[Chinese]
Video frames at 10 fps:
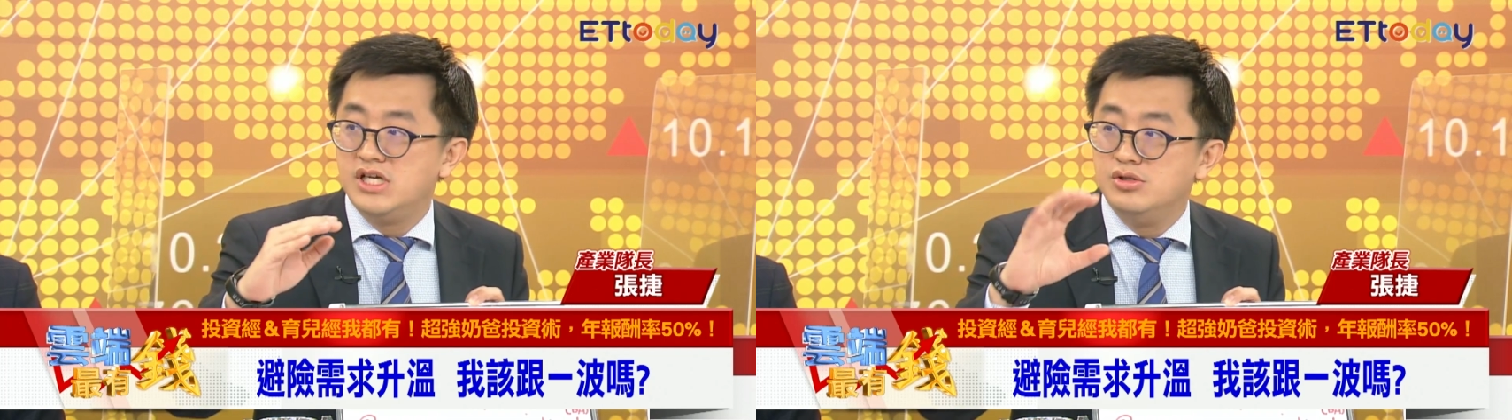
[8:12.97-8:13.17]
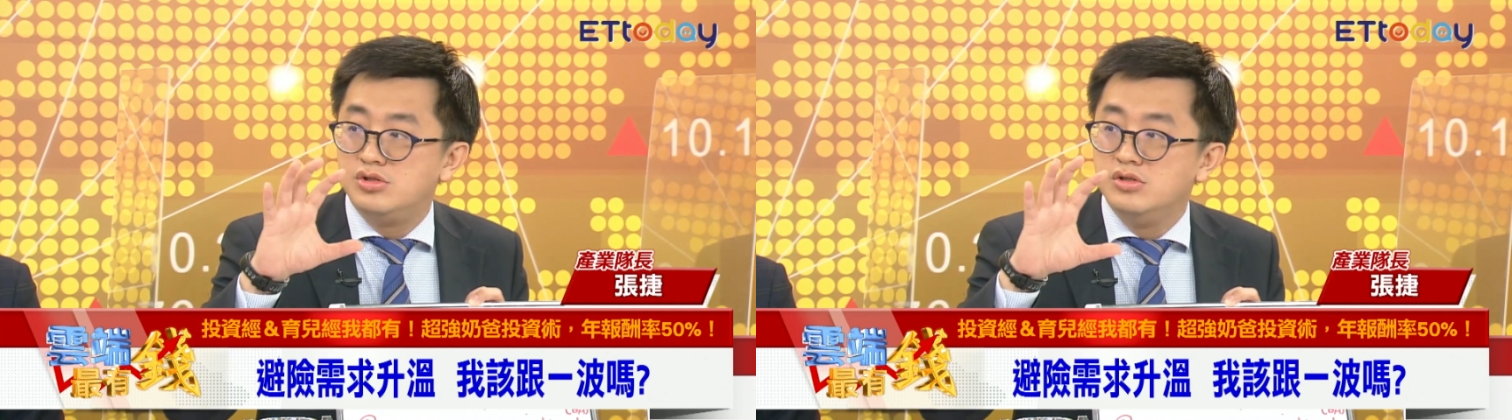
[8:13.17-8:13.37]

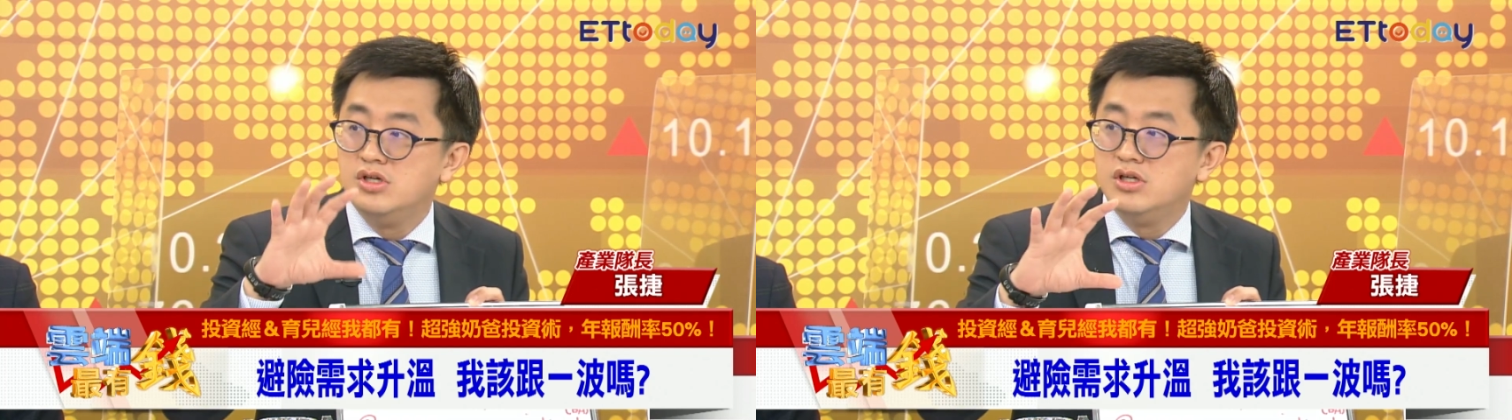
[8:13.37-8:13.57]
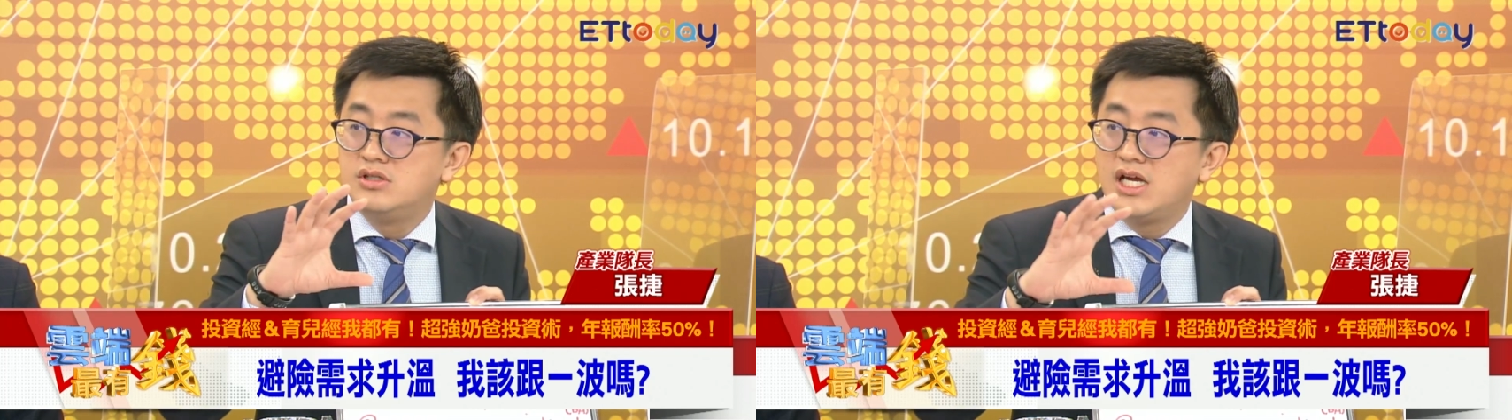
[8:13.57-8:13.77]
间你去
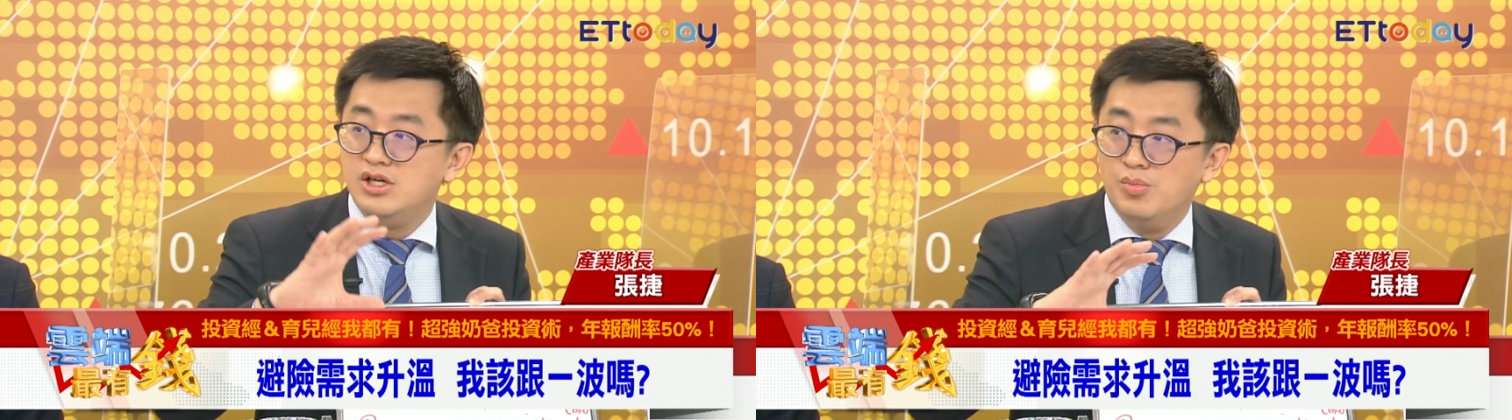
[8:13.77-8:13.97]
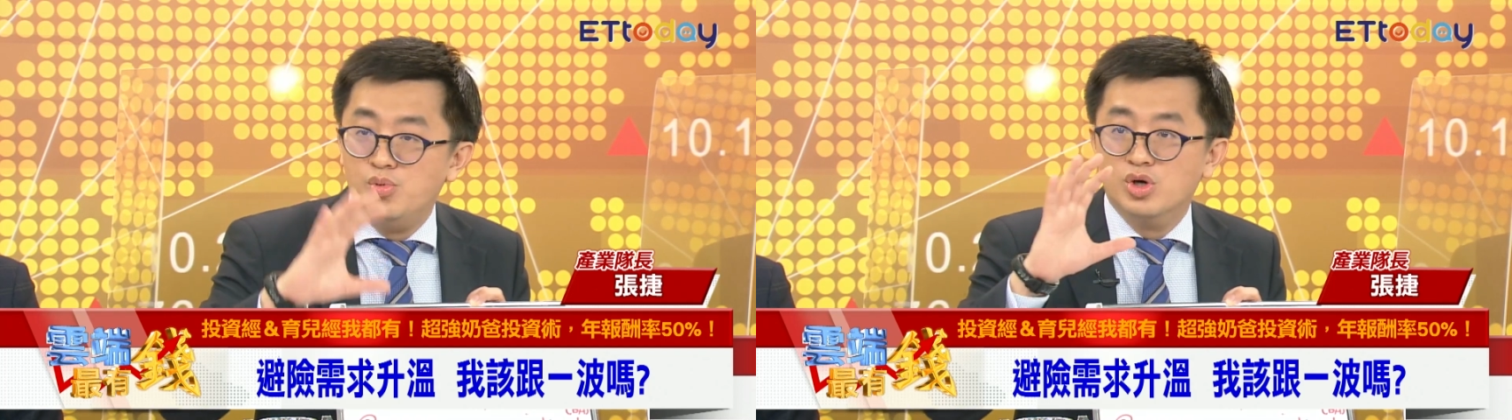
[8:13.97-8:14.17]
在
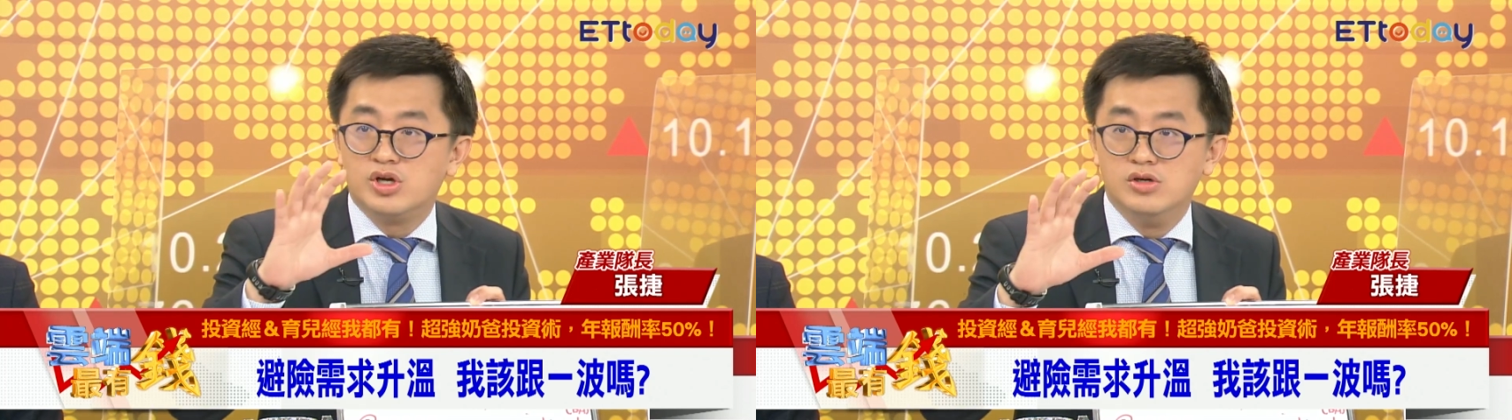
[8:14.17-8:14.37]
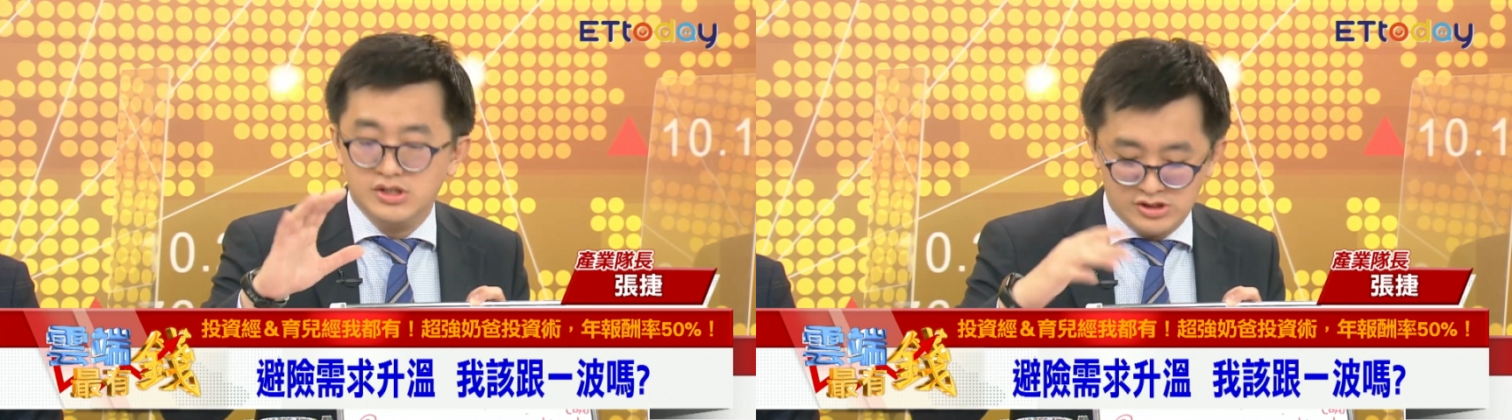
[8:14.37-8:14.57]
有波
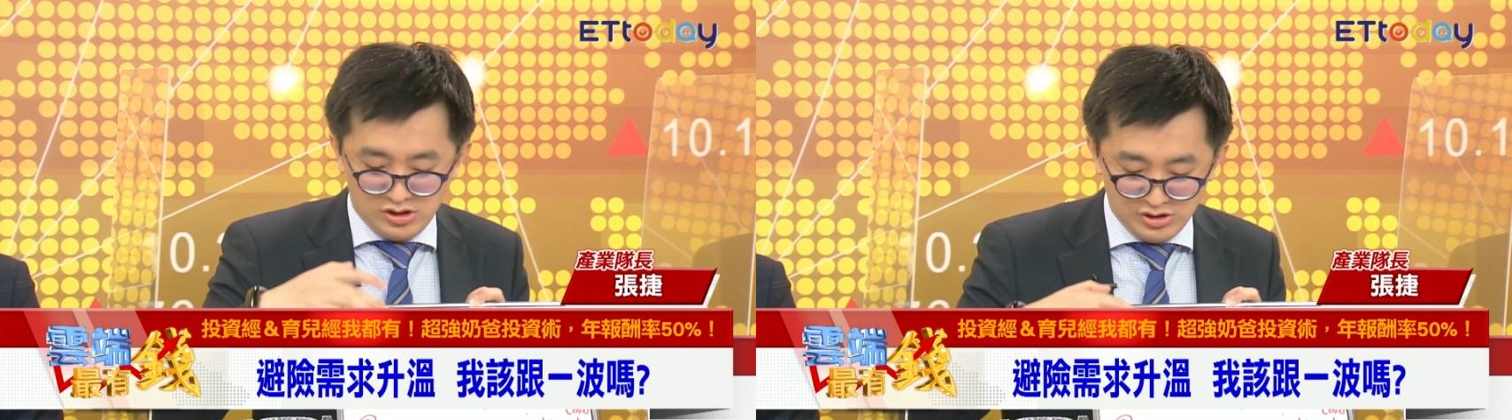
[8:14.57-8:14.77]
动的时候，